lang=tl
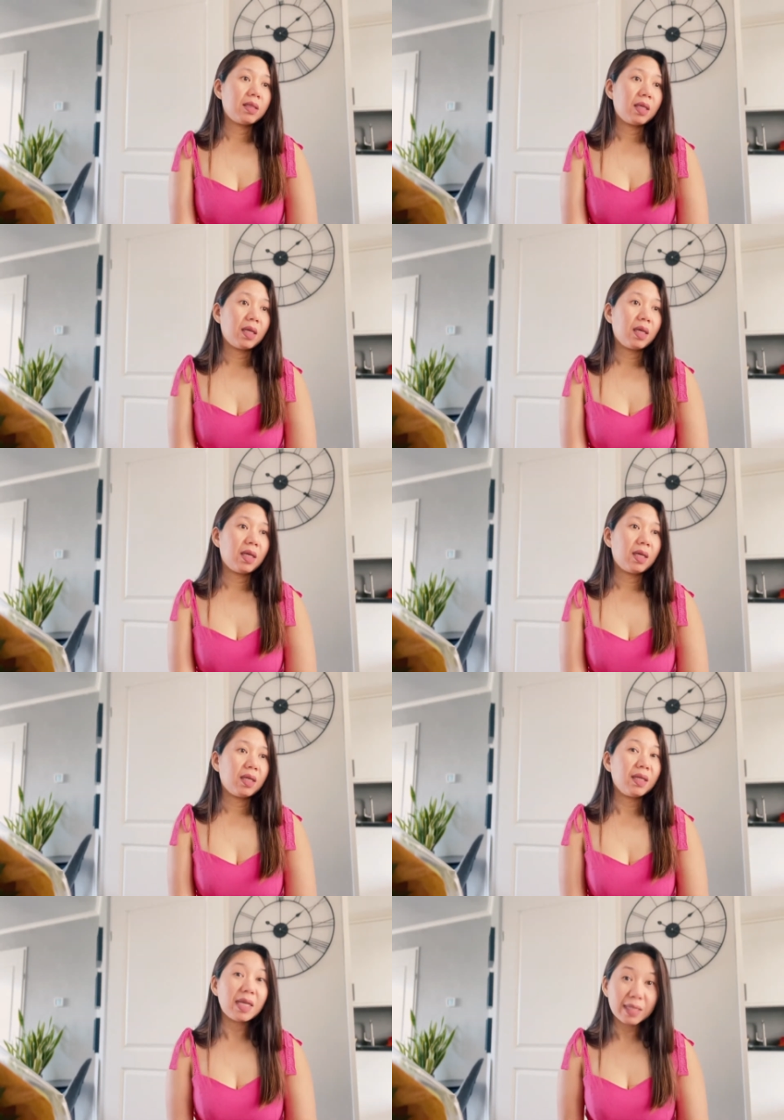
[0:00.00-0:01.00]
uh,
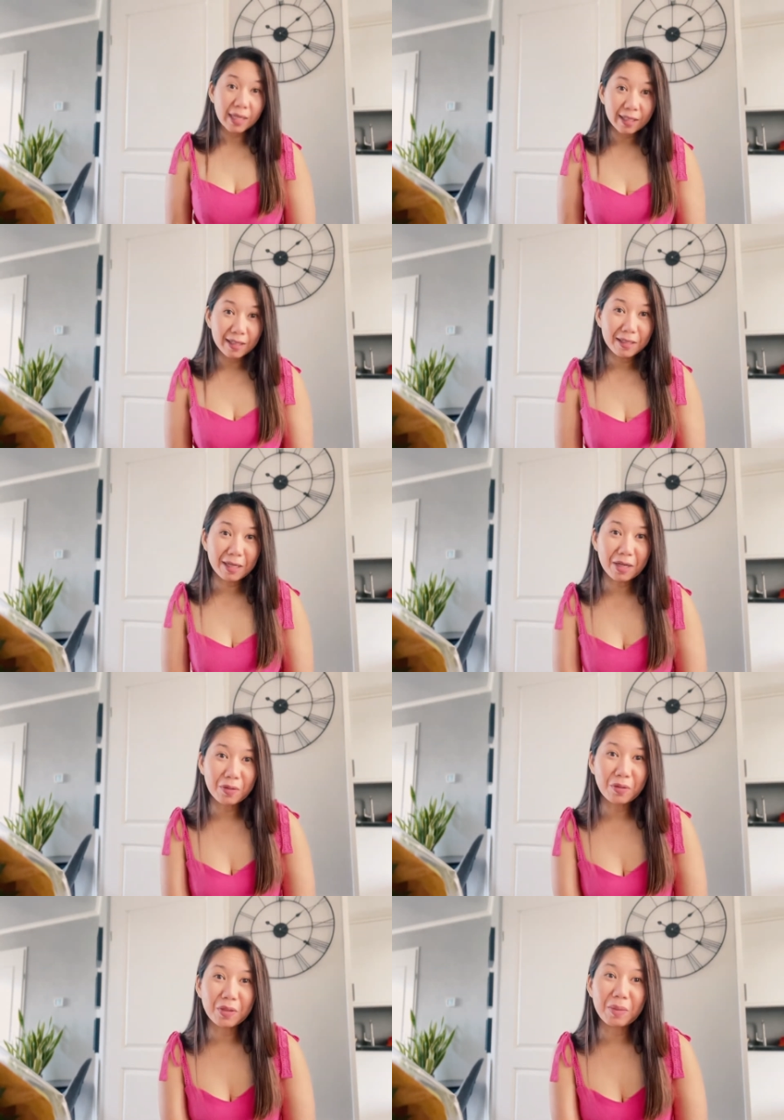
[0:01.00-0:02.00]
excited na
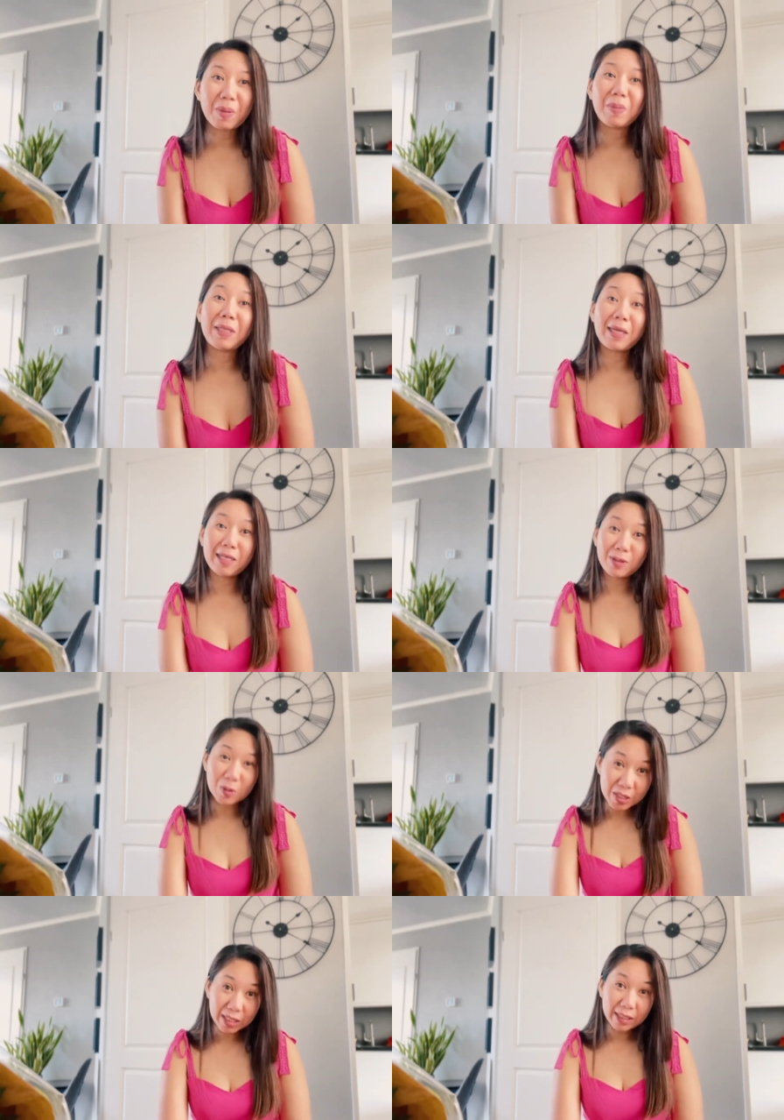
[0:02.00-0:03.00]
akong ipamigay ito
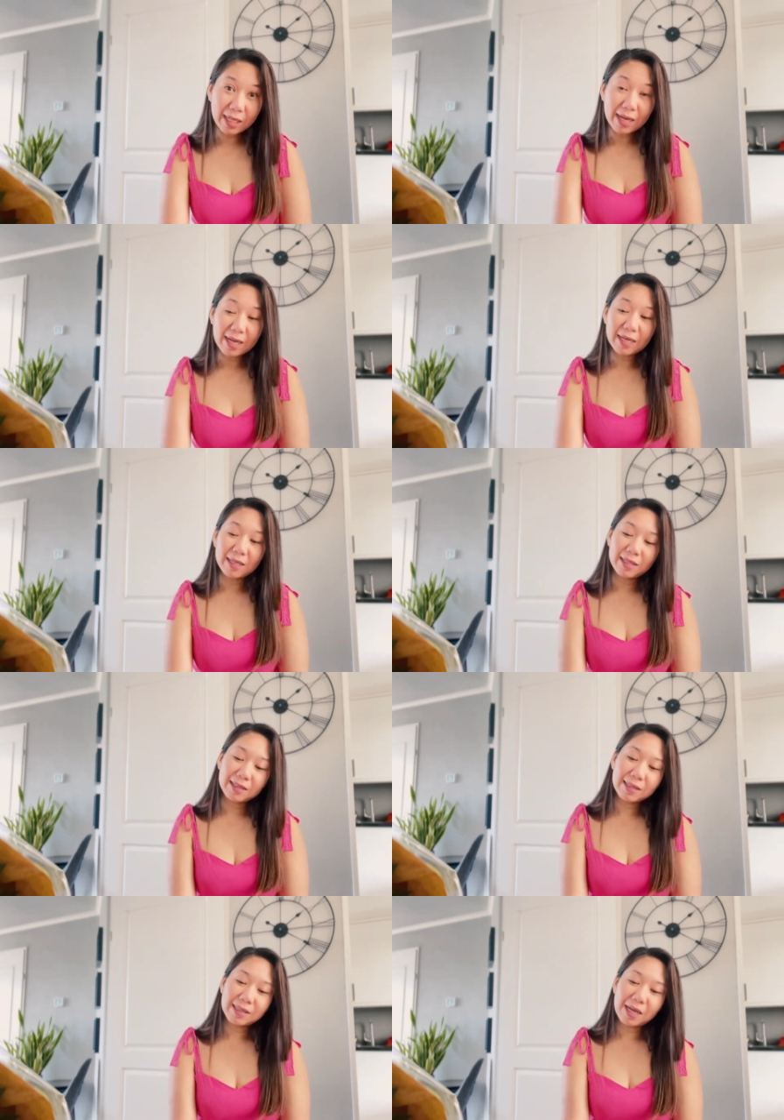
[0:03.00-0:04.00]
sa kanila
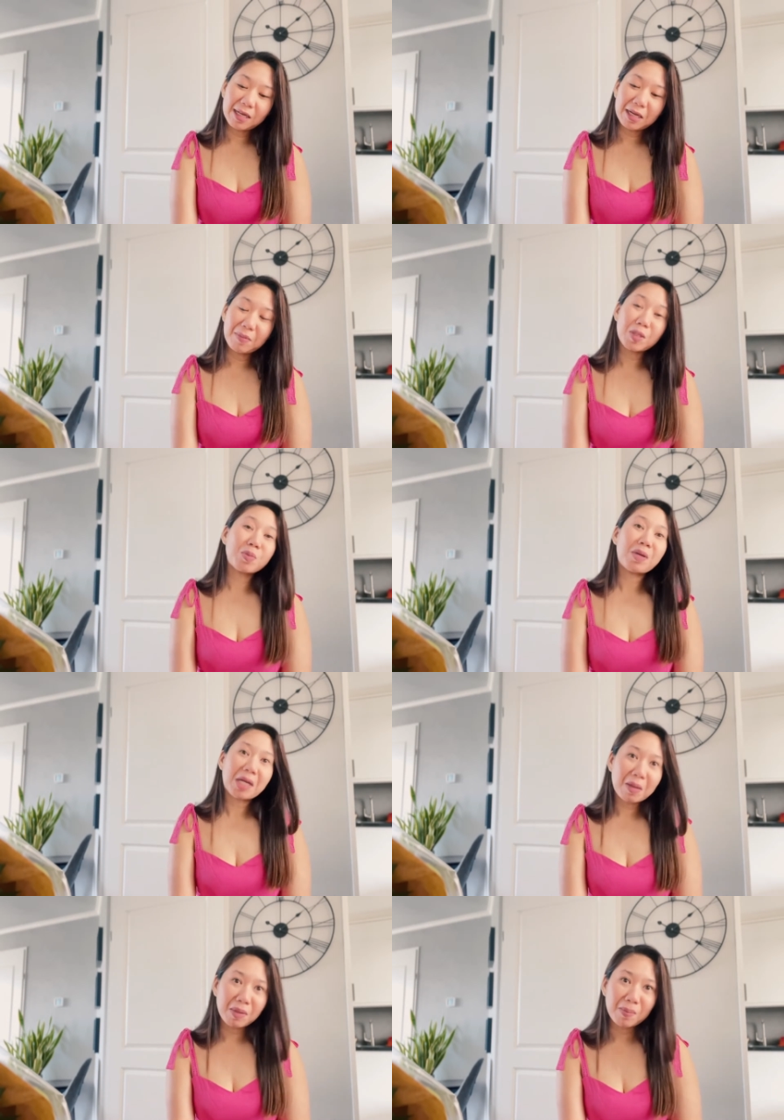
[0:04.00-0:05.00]
at sana mas
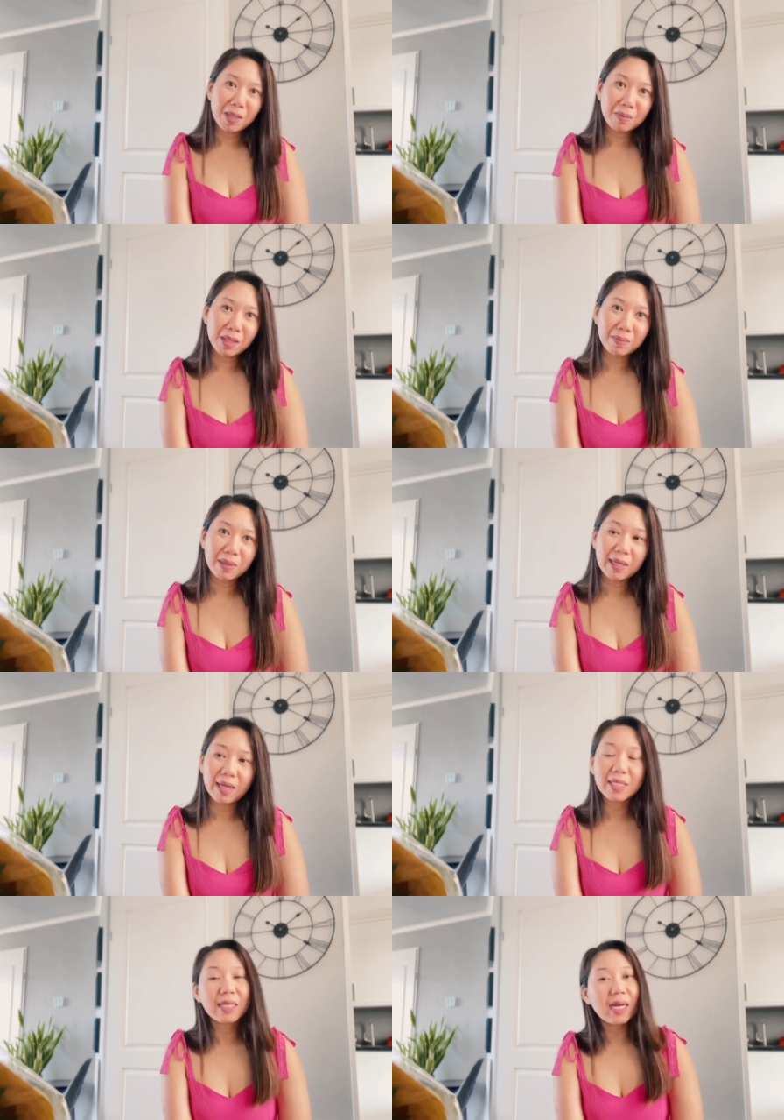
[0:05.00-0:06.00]
marami pang
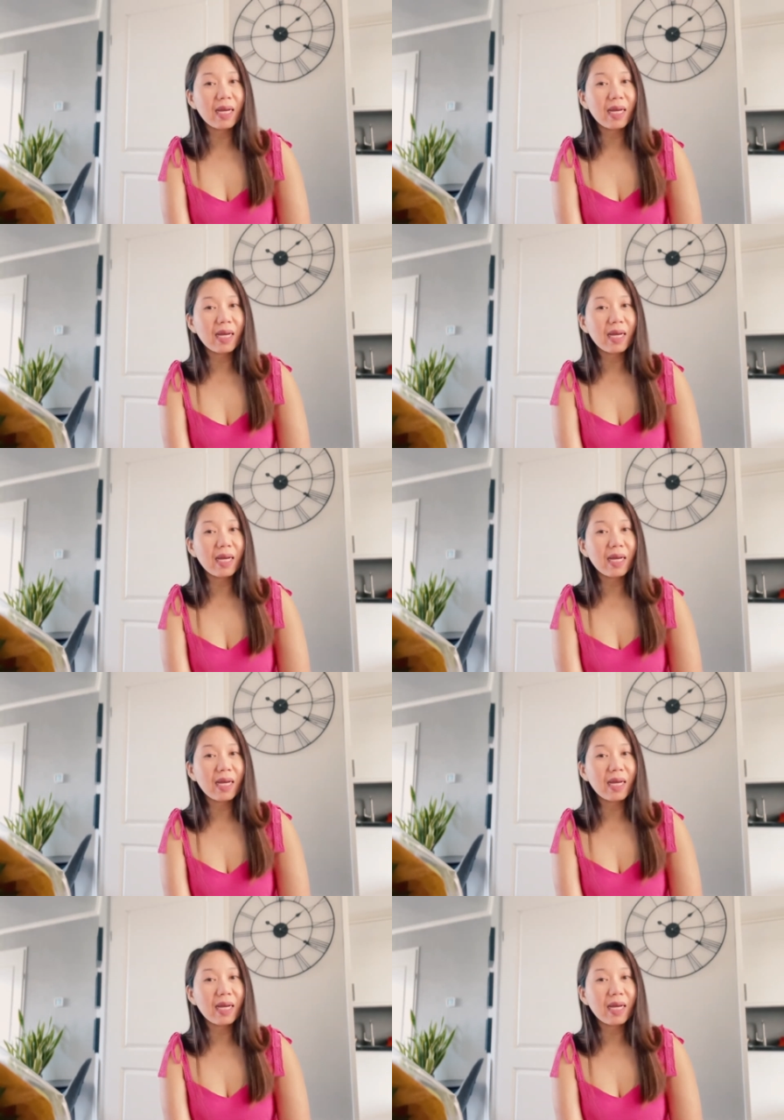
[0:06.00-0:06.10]
magbigay sa